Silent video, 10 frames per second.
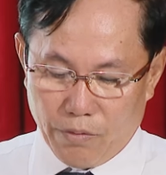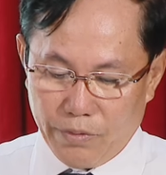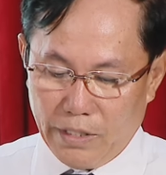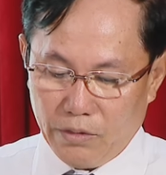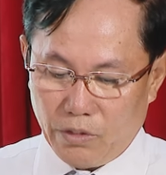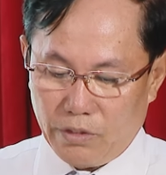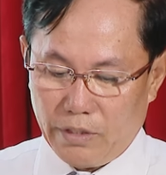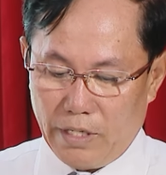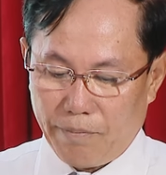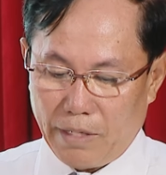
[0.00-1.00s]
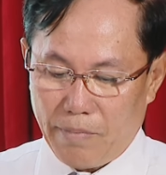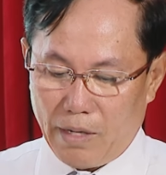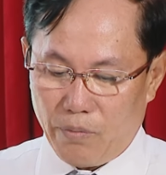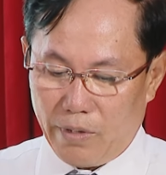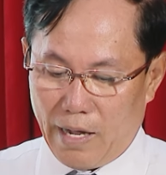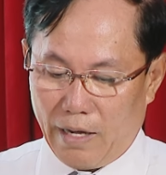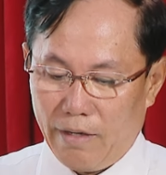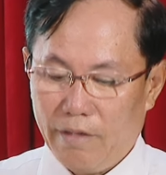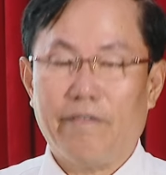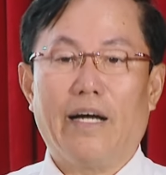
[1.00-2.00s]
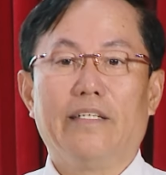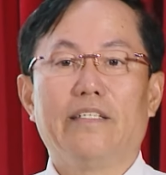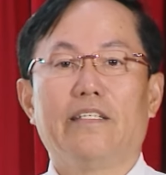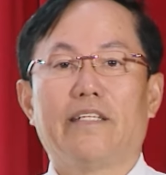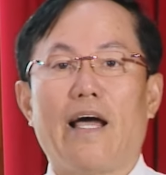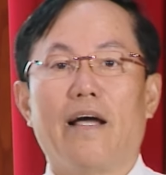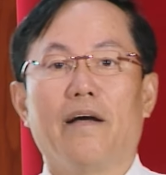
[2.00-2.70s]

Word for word: tiếp tục nghiên cứu, giới thiệu thiết kế ứng dụng